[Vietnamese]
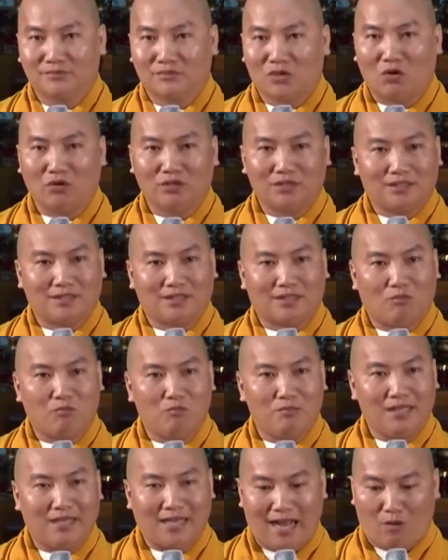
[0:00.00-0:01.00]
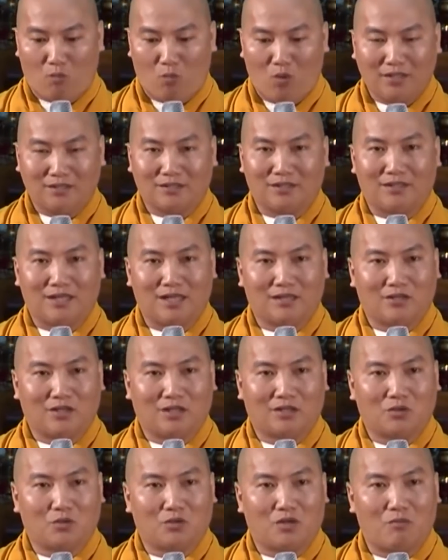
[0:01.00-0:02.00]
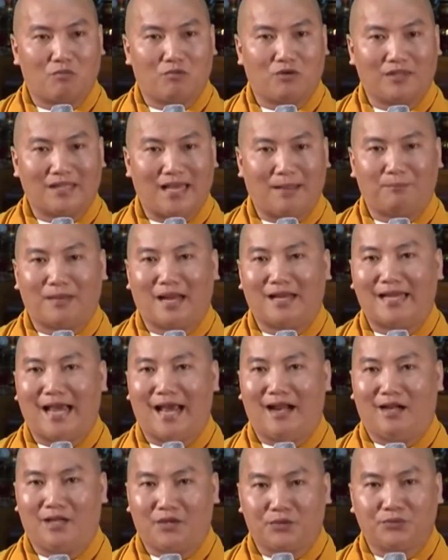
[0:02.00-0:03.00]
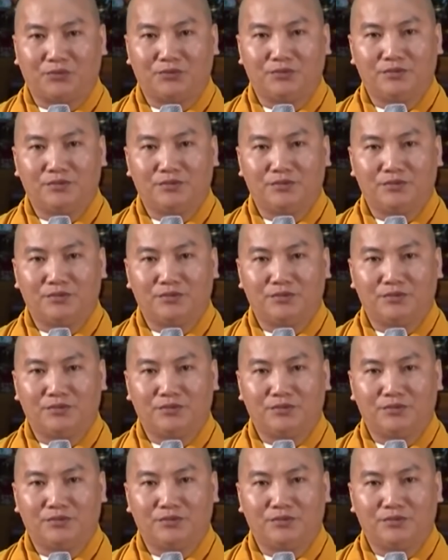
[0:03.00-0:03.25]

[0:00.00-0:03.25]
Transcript: Tôi thì không biết Hàn Quốc cho nên là tôi không có dám đánh giá liều.